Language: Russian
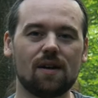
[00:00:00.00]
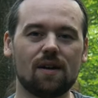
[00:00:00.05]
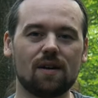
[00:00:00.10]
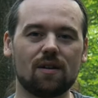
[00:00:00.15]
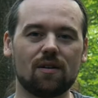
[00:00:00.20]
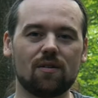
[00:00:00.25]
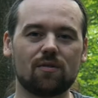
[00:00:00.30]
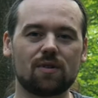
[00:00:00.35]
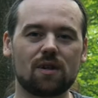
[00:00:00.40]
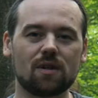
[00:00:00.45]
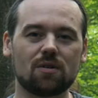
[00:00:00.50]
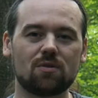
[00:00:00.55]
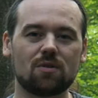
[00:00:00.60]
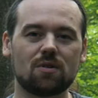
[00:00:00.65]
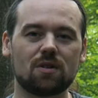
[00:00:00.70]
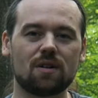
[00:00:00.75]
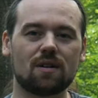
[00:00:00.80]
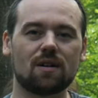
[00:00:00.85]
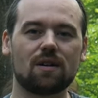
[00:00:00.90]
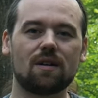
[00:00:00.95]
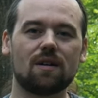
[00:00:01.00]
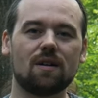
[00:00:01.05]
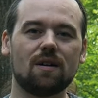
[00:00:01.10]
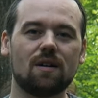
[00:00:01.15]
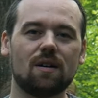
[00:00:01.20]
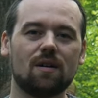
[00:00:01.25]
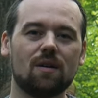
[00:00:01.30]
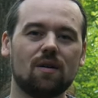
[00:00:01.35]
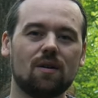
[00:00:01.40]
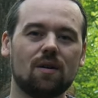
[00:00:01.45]
э, в которых
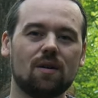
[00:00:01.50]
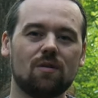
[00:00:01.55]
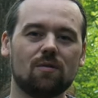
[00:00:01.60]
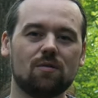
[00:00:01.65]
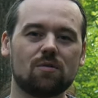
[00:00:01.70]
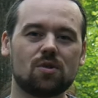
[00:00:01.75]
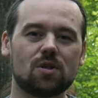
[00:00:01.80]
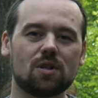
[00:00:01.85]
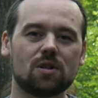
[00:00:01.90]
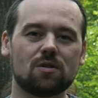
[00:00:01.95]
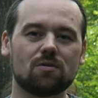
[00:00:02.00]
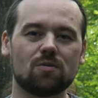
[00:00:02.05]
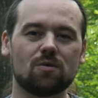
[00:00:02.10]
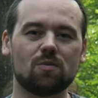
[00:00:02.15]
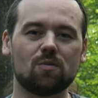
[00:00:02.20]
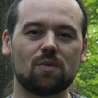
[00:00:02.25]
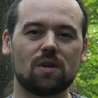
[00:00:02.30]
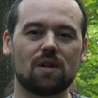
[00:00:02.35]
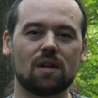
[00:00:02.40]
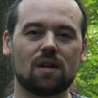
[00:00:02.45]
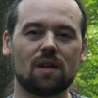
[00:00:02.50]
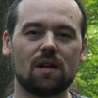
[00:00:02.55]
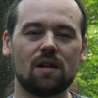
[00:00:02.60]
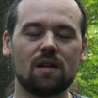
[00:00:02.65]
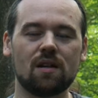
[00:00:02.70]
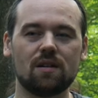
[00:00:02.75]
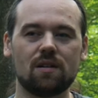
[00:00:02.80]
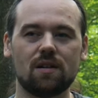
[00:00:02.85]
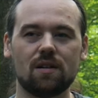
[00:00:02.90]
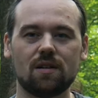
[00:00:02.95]
участвуют мои
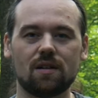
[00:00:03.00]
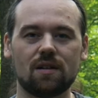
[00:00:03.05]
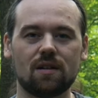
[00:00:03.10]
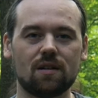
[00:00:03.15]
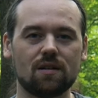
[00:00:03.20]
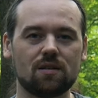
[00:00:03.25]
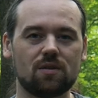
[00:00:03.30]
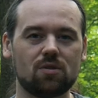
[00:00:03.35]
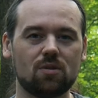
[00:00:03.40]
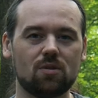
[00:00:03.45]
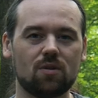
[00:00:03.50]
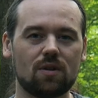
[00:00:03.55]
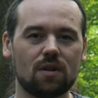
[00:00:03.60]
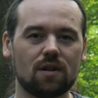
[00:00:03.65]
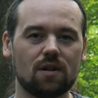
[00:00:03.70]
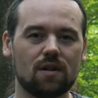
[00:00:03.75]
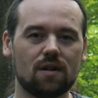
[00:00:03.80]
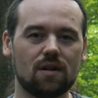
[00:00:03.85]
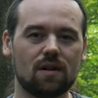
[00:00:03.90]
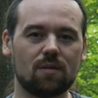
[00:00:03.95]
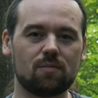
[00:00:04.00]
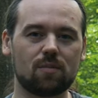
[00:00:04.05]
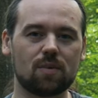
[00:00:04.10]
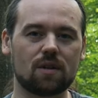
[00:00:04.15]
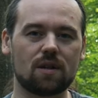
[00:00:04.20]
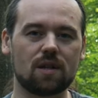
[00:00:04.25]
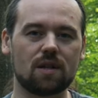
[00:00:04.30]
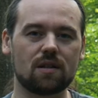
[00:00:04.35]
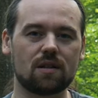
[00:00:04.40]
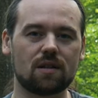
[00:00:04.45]
коллеги, актеры,
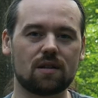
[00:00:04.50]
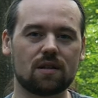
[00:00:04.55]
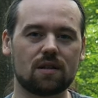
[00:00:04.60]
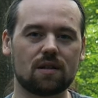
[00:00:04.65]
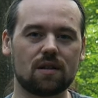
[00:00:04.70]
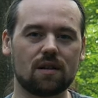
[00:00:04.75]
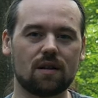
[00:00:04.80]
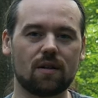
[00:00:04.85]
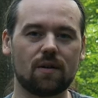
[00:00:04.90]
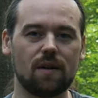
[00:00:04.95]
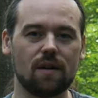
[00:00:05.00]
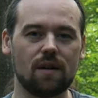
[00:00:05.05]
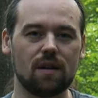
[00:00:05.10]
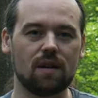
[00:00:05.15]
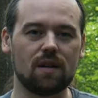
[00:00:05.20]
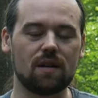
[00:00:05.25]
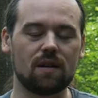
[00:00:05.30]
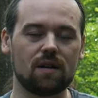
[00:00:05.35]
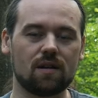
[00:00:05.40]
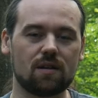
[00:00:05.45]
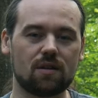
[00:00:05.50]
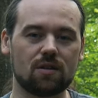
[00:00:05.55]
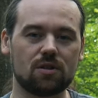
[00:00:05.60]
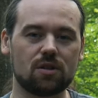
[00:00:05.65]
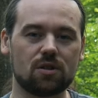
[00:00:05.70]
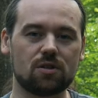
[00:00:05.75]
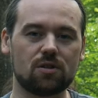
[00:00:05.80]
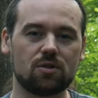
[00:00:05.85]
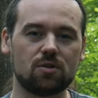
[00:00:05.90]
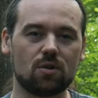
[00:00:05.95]
операторы,
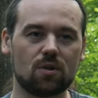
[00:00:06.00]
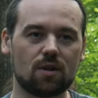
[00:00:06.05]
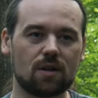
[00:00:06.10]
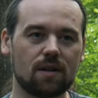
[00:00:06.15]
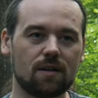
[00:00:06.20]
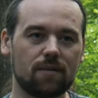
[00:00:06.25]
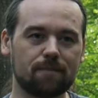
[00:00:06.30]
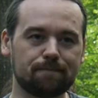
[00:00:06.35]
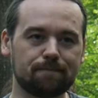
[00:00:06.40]
режиссеры.